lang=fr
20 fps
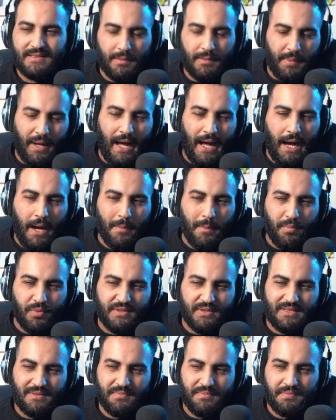c'est pas
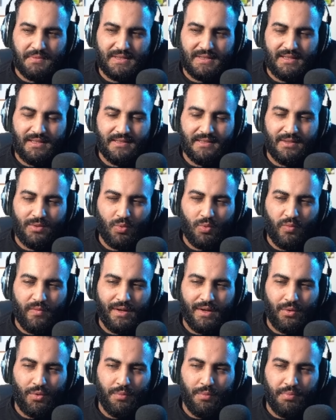impossible qu'il ait
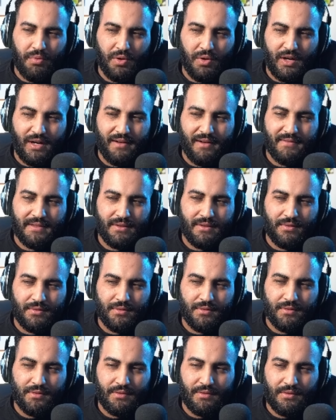découvert le Peura avec,
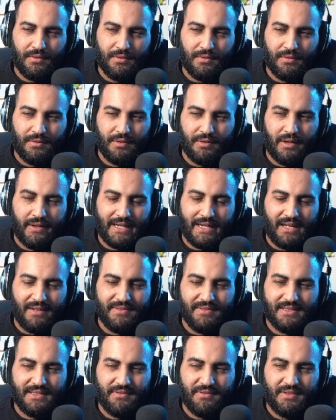euh, avec La
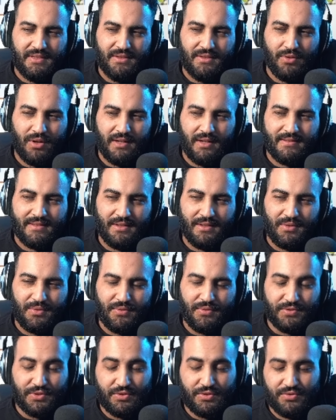Fête est finie d'Orelsan.
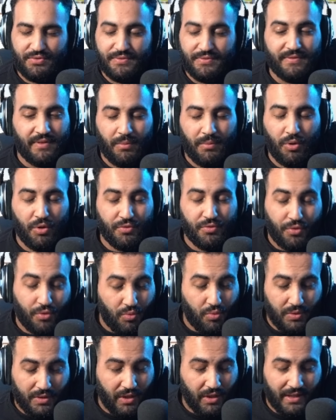Vraiment, sur
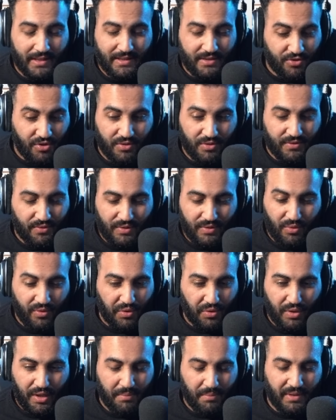Twitter, il y a des gens, ils ont
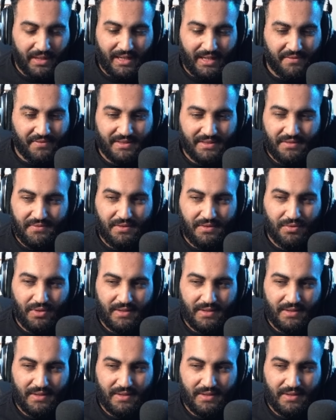découvert le rap avec La Fête est finie